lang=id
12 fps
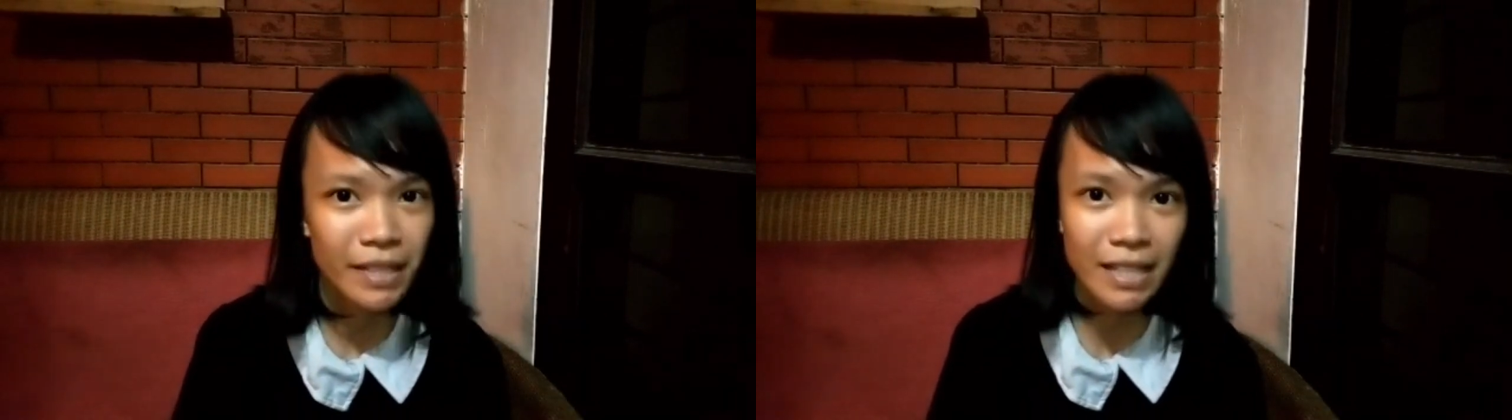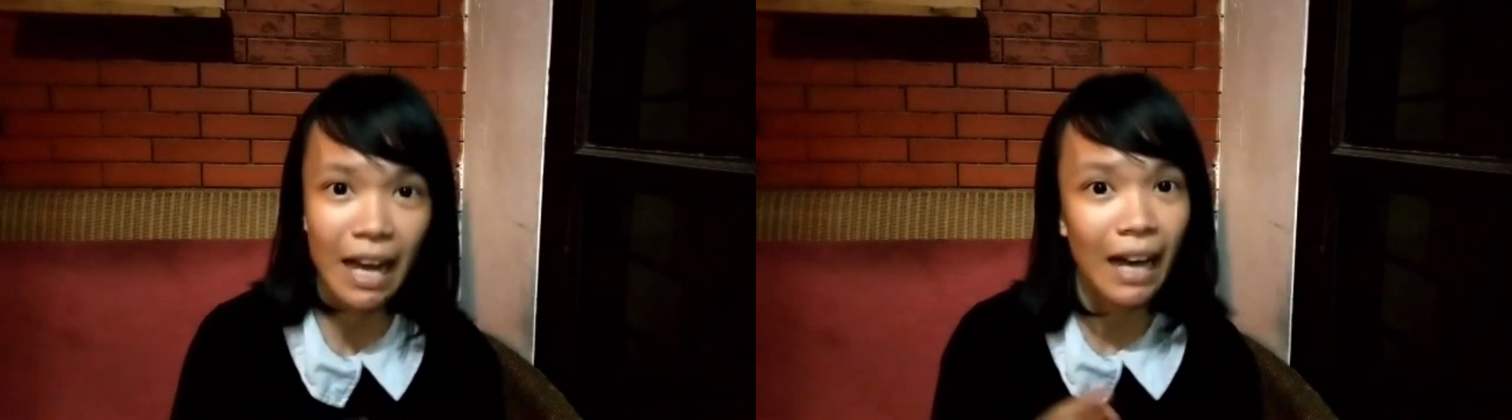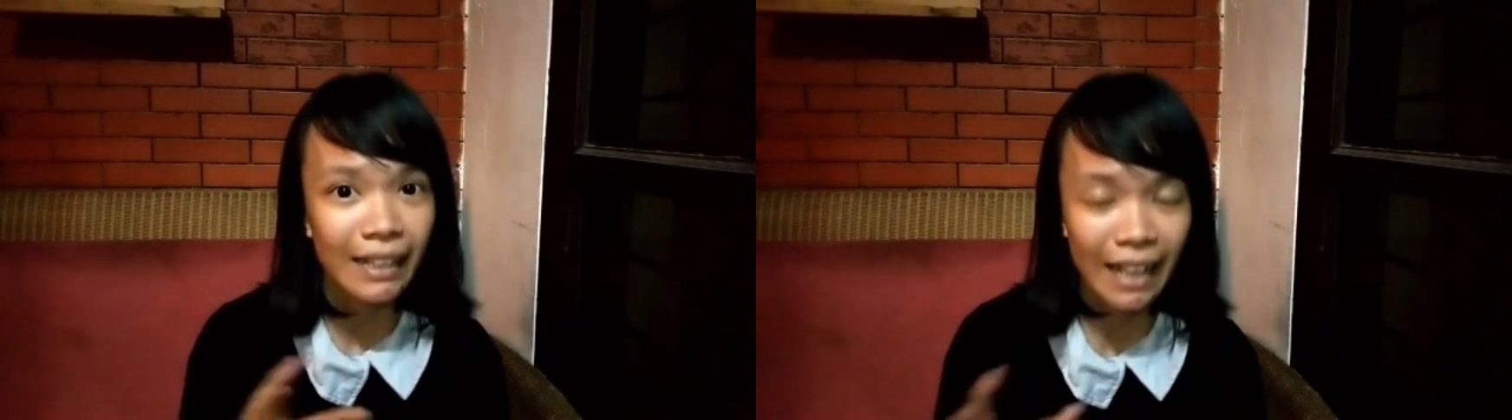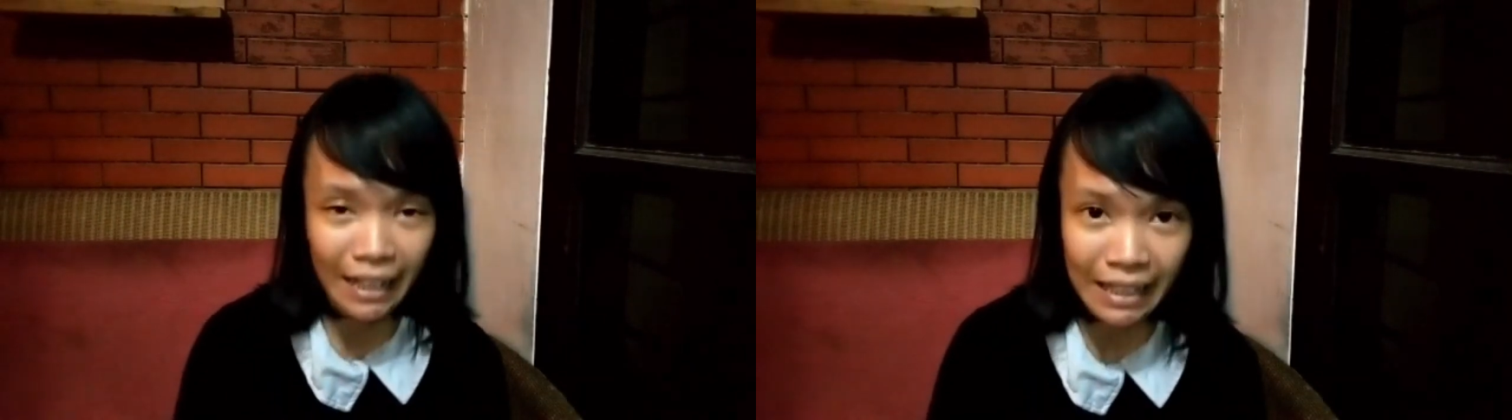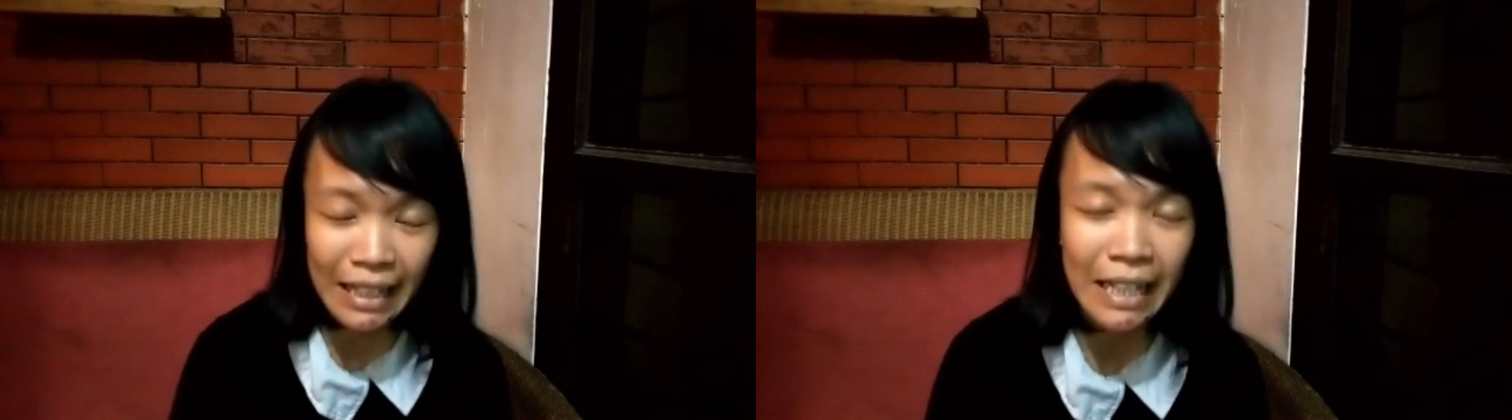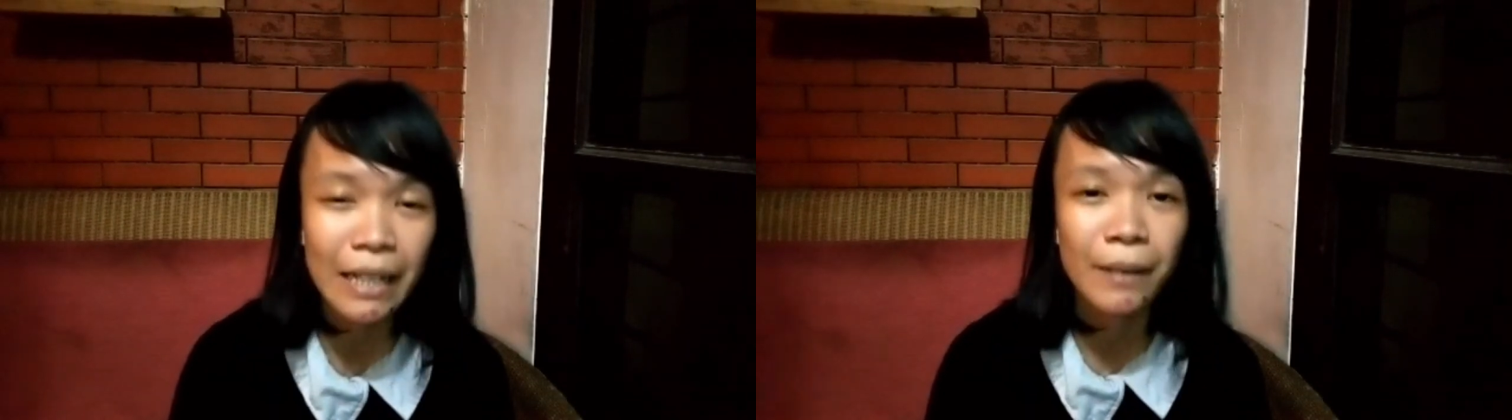persilangan
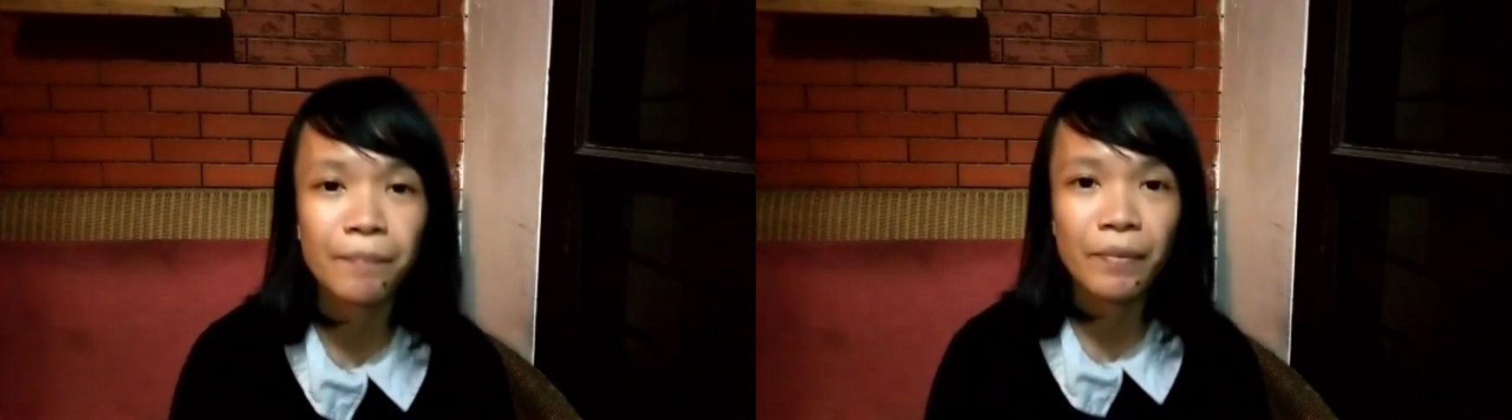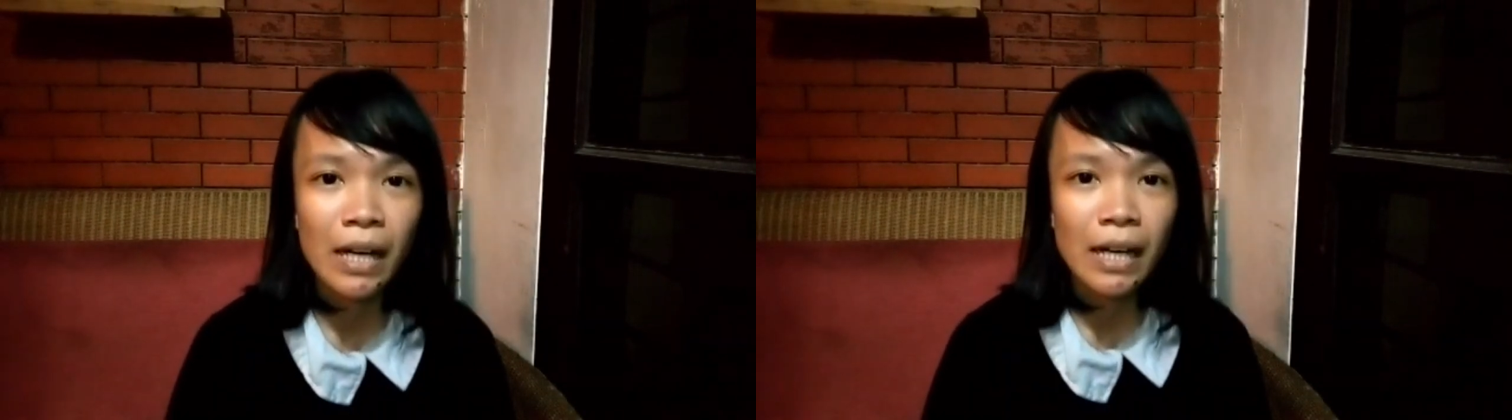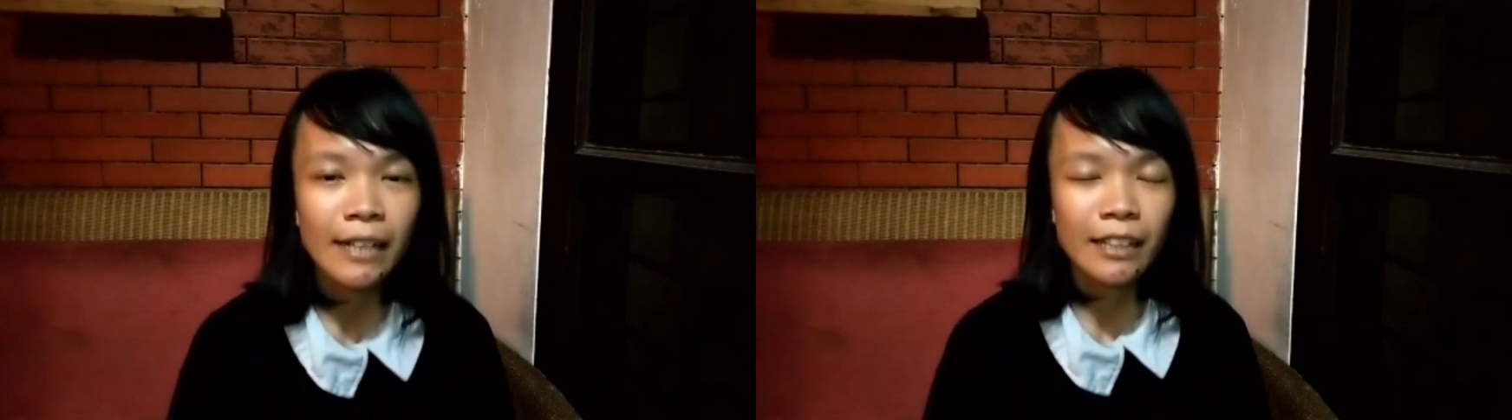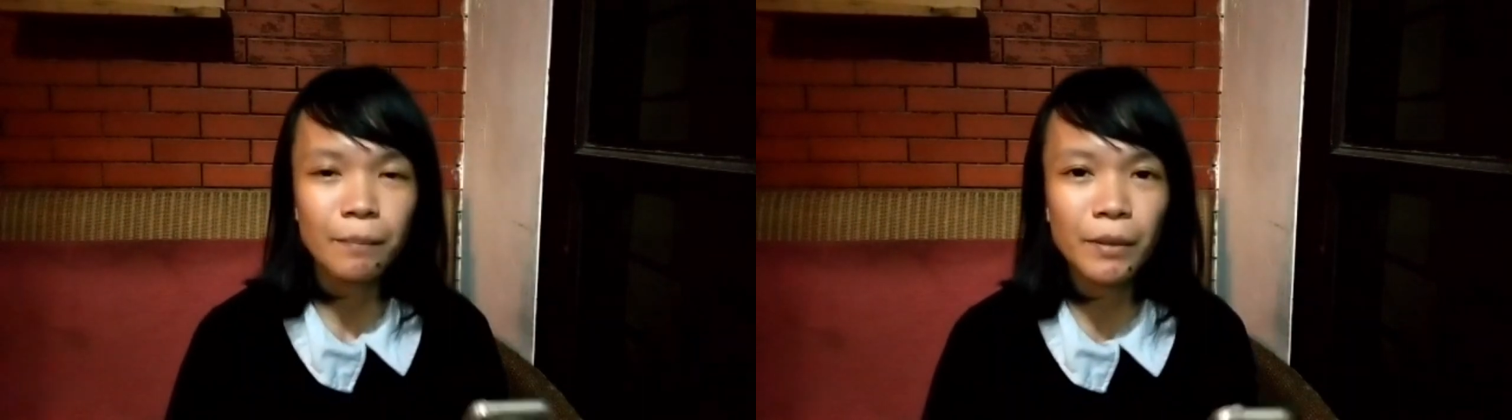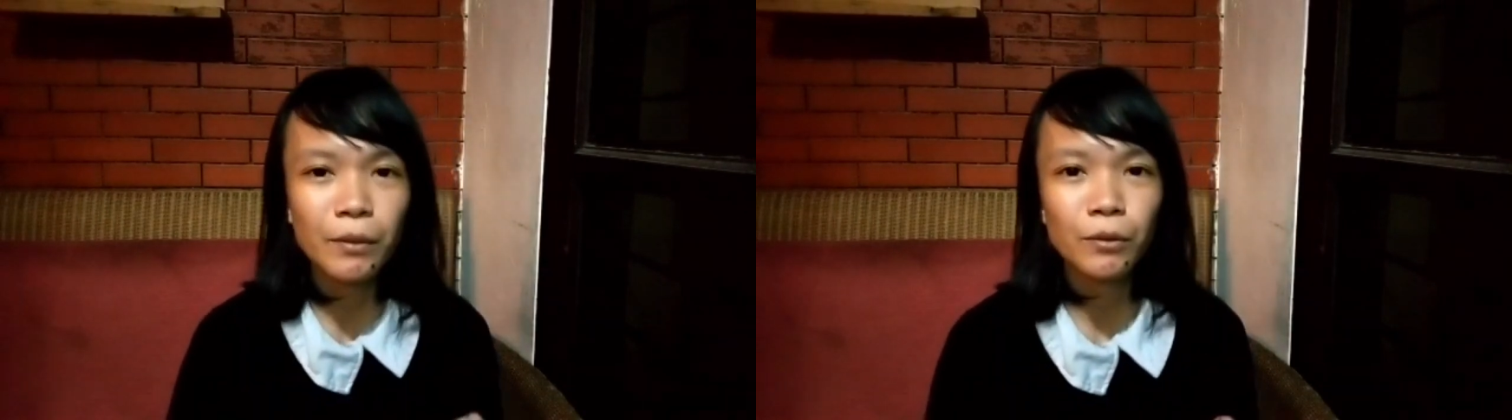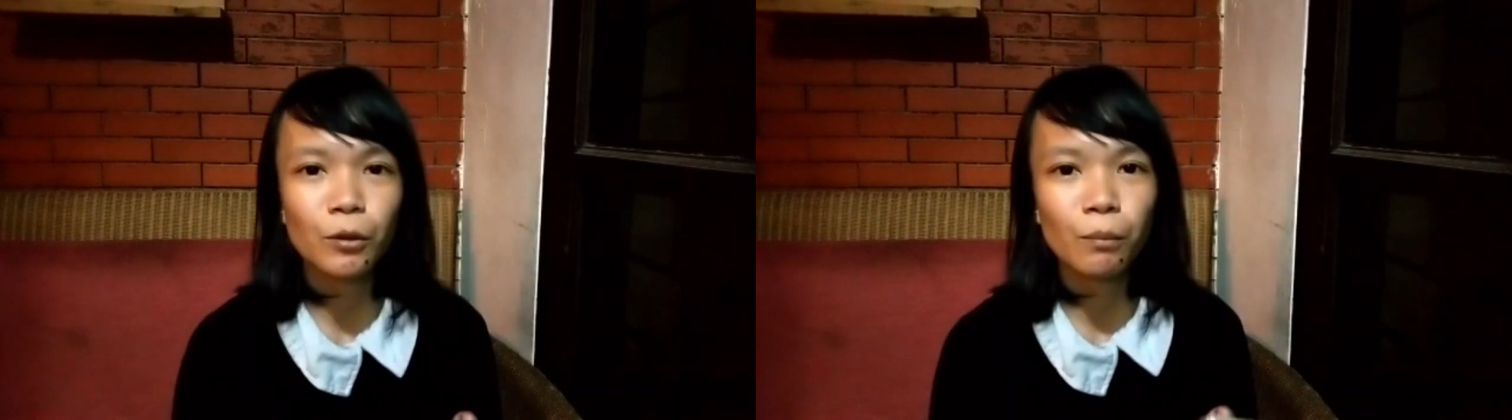lagi tapi
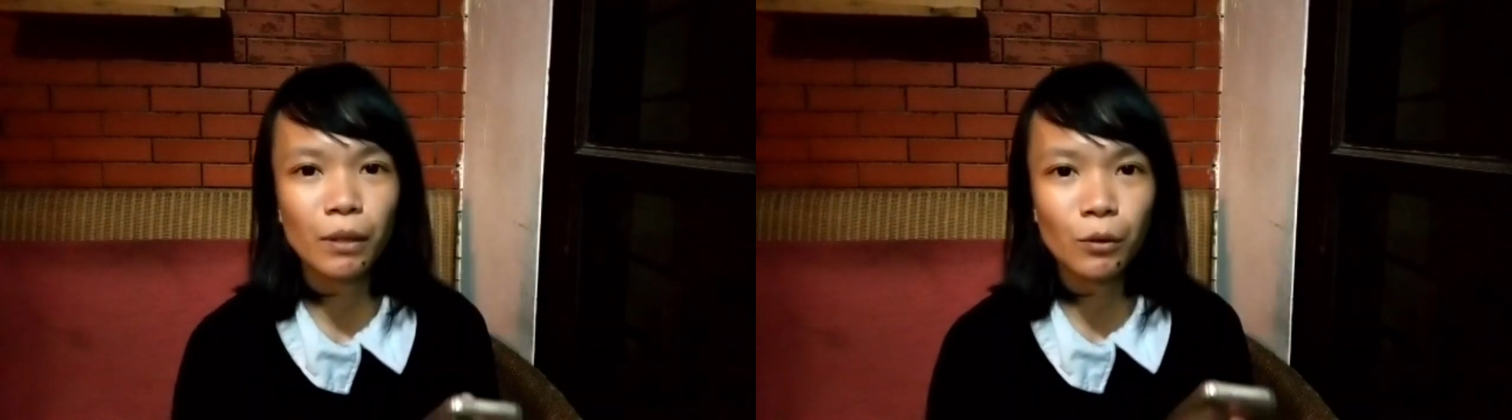untuk